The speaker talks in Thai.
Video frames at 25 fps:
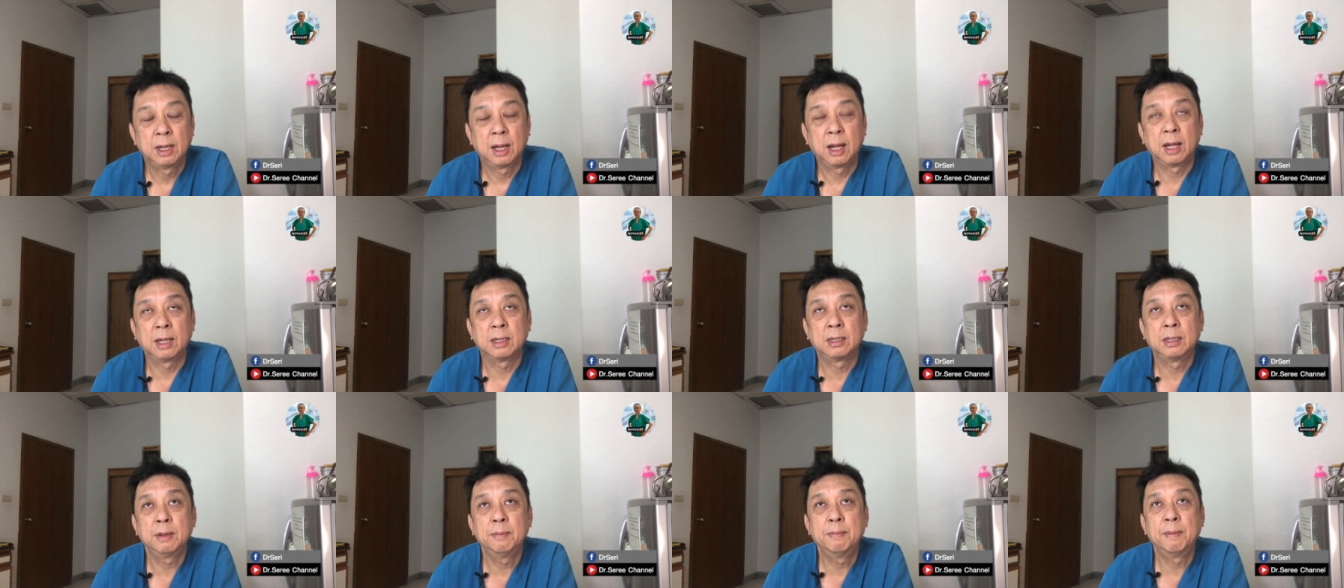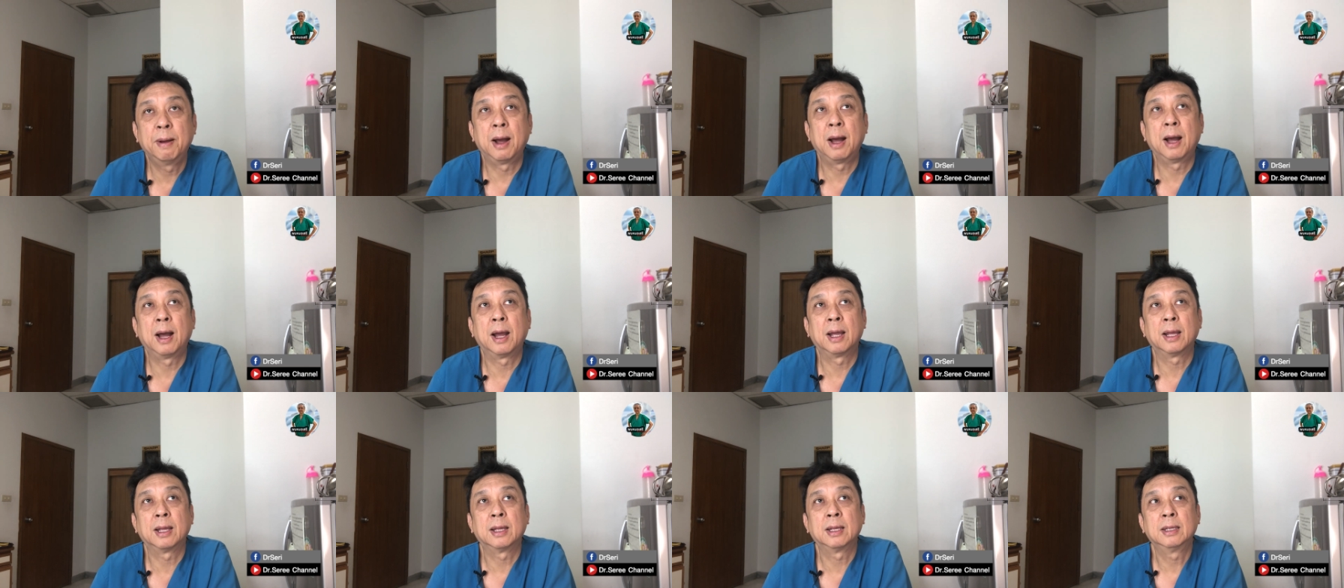อธิบา
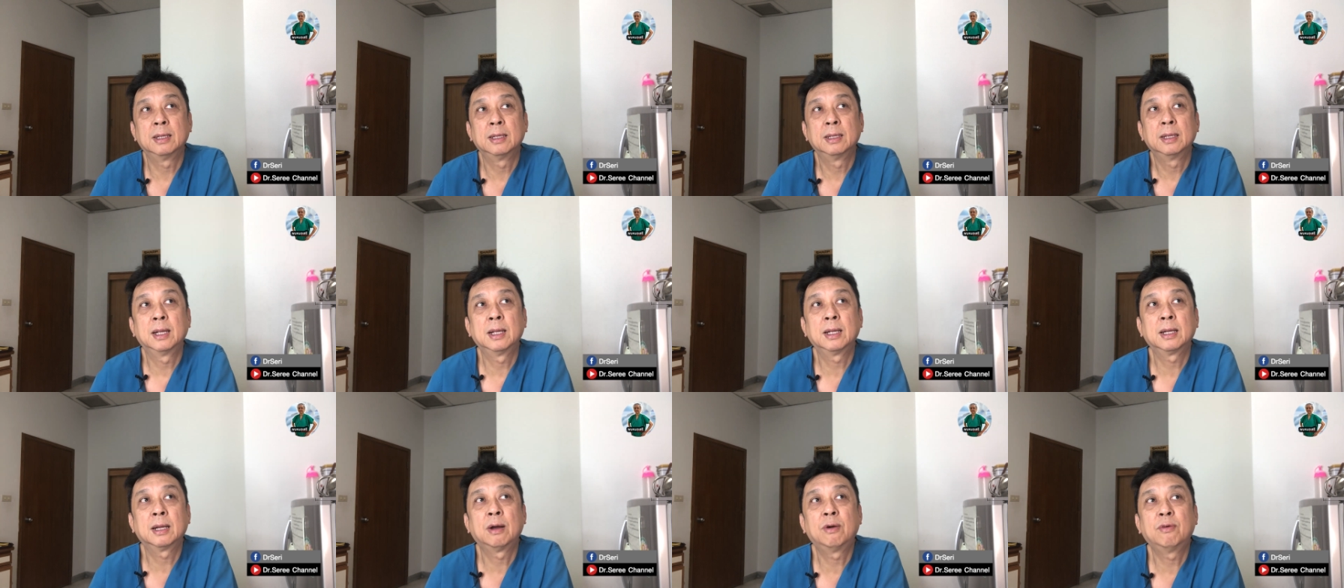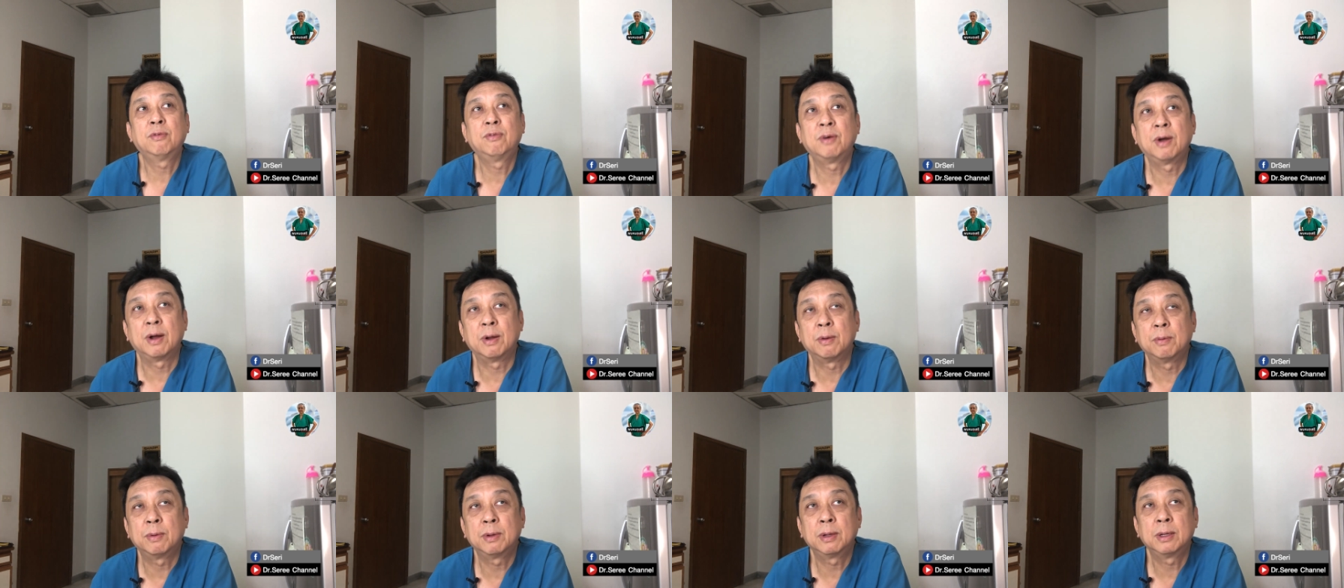ยให้เขาฟั
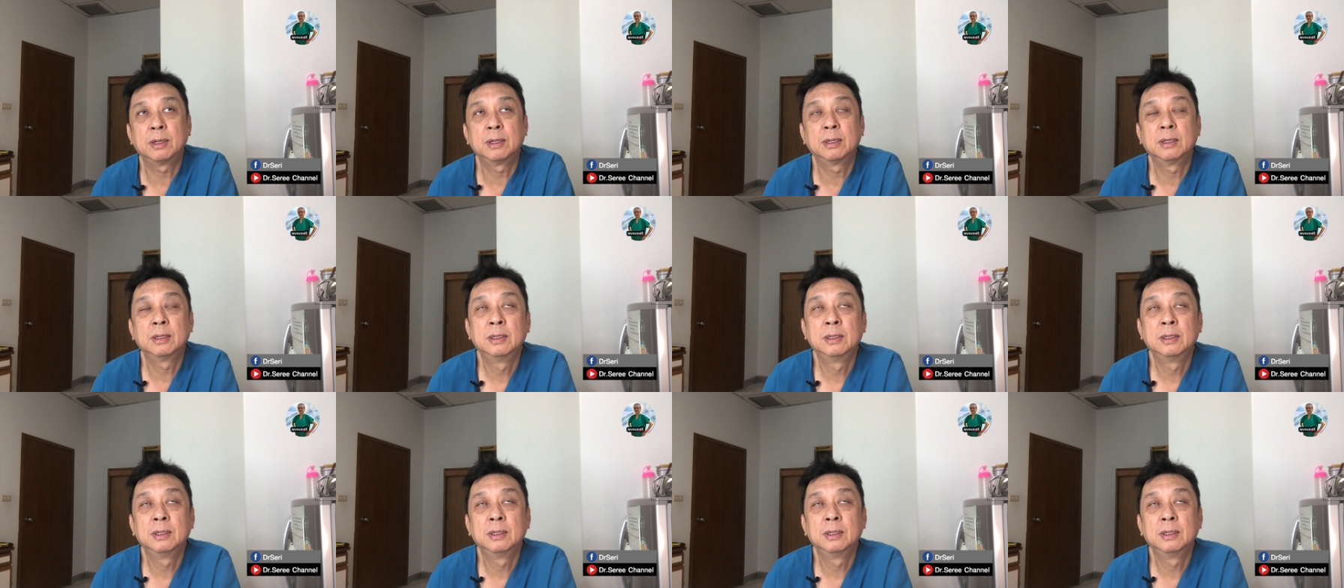งว่า